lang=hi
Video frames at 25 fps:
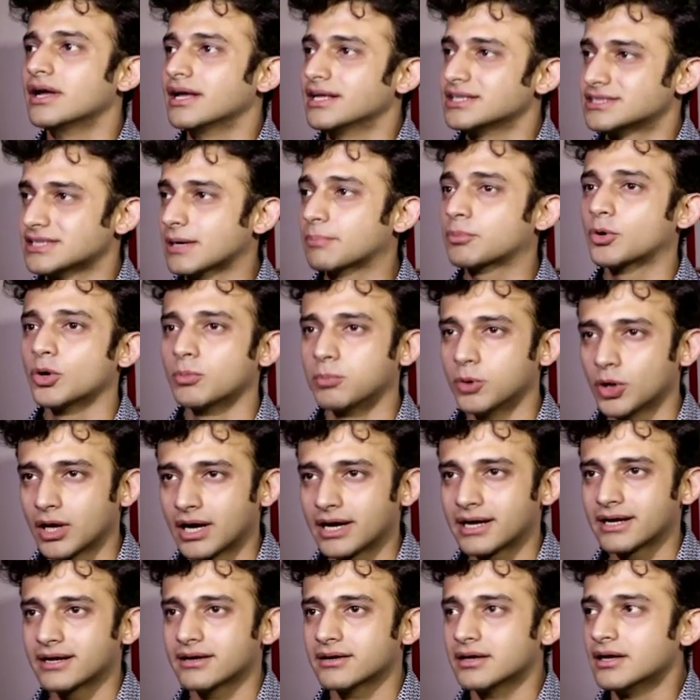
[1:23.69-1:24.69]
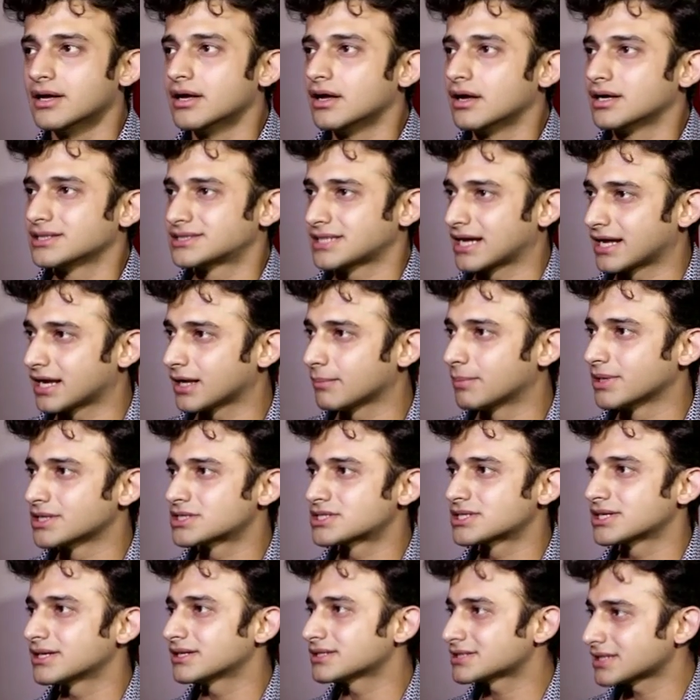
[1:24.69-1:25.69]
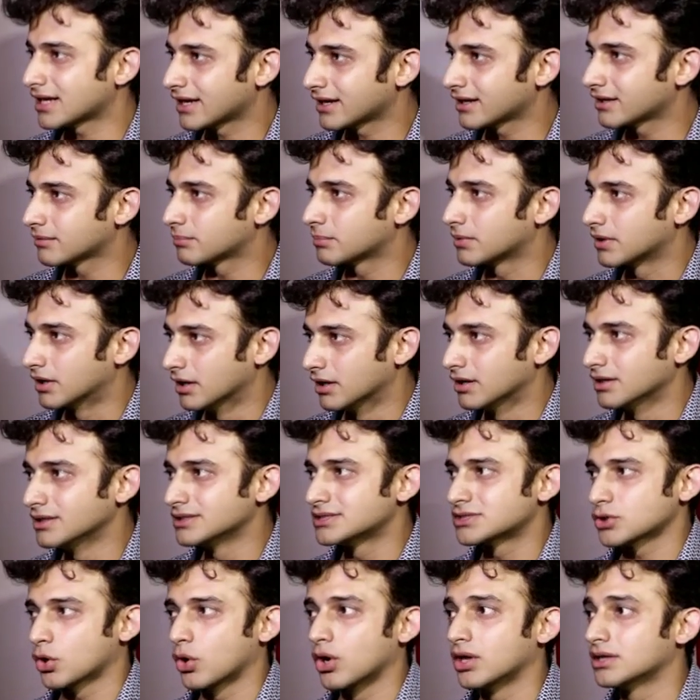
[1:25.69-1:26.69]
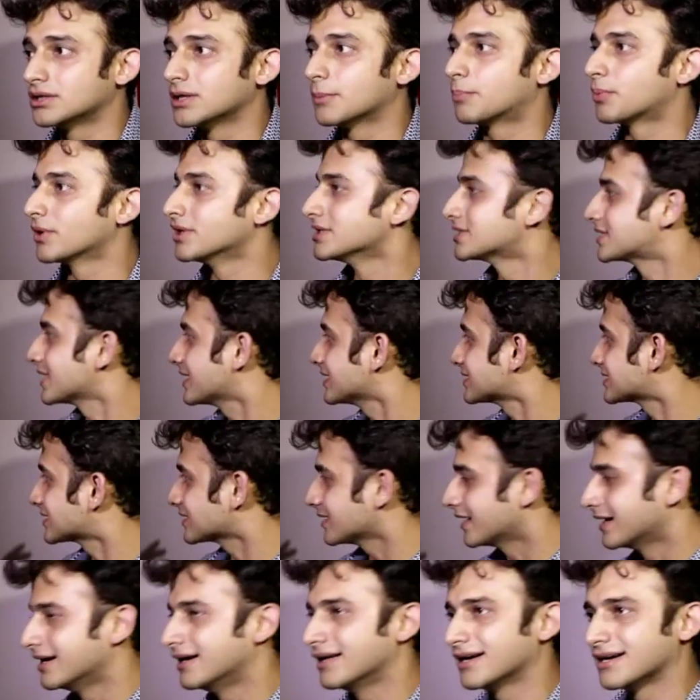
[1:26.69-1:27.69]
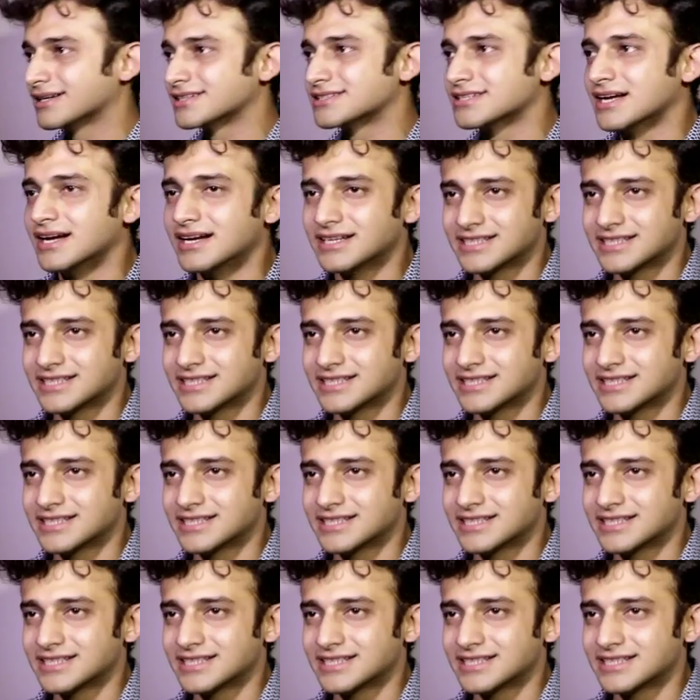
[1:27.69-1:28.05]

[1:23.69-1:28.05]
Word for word: इन सबको बुलाया है सारे बच्चे सारे गर्ल्स ऑल द प्रिंसेस इंडिया